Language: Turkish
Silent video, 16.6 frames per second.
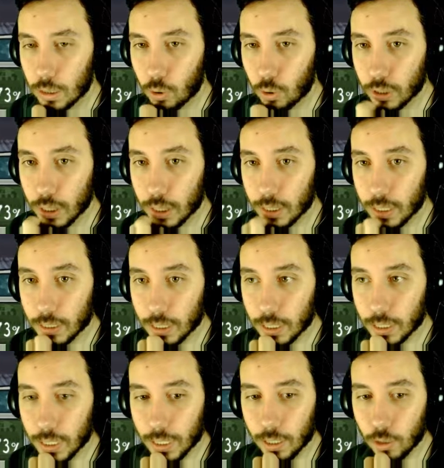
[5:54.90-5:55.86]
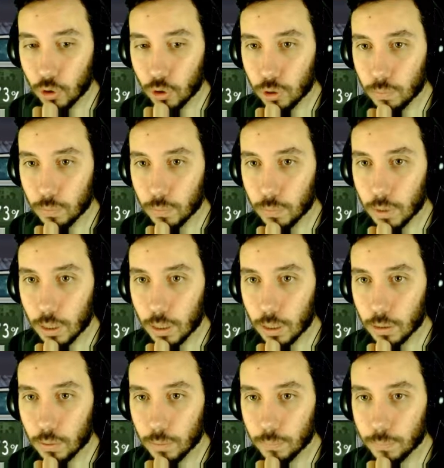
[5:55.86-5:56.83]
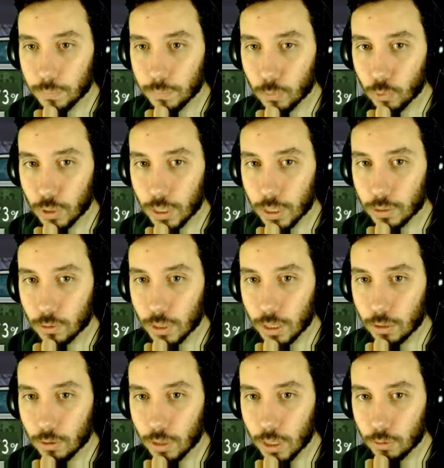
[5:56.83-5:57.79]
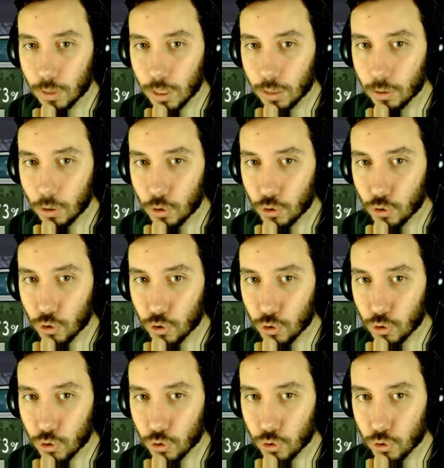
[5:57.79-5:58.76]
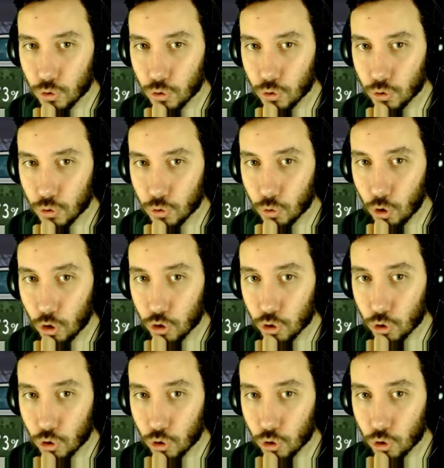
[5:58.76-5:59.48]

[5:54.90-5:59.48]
Odaya tekrardan geliyorum. Ulan ulan ulan ulan koş koş koş koş koş koş